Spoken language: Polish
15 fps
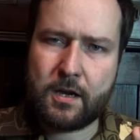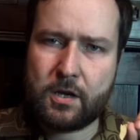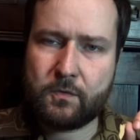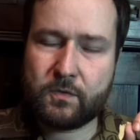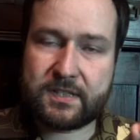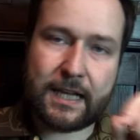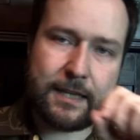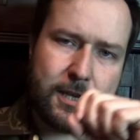
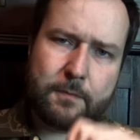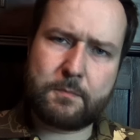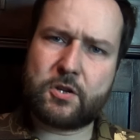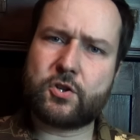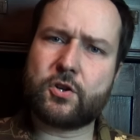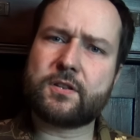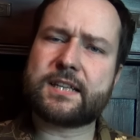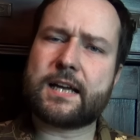W ostatnich
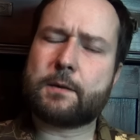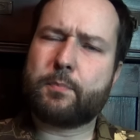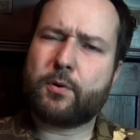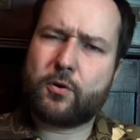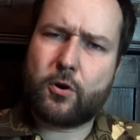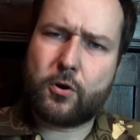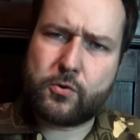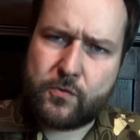miesiącach
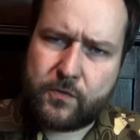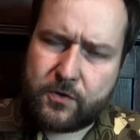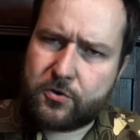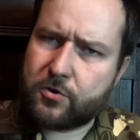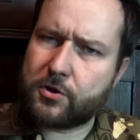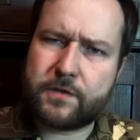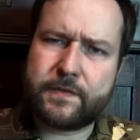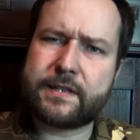pokoju w
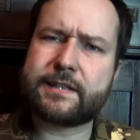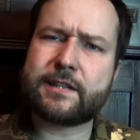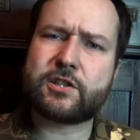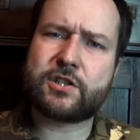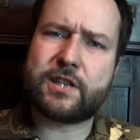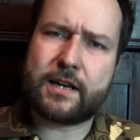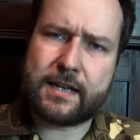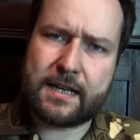
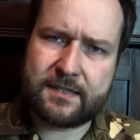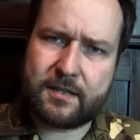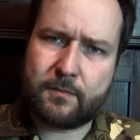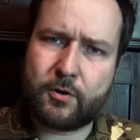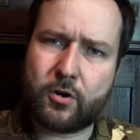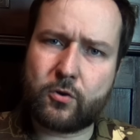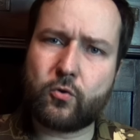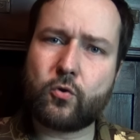1914
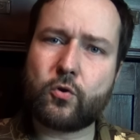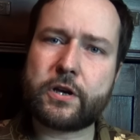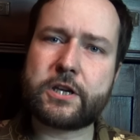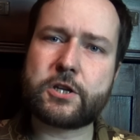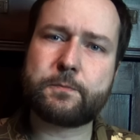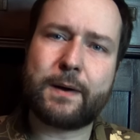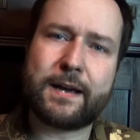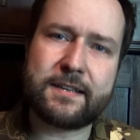roku
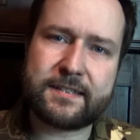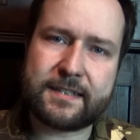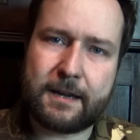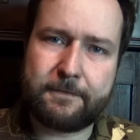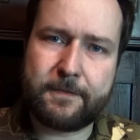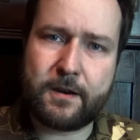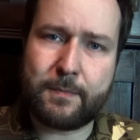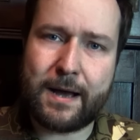hiszpańska
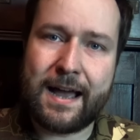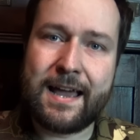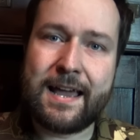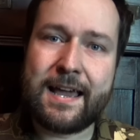firma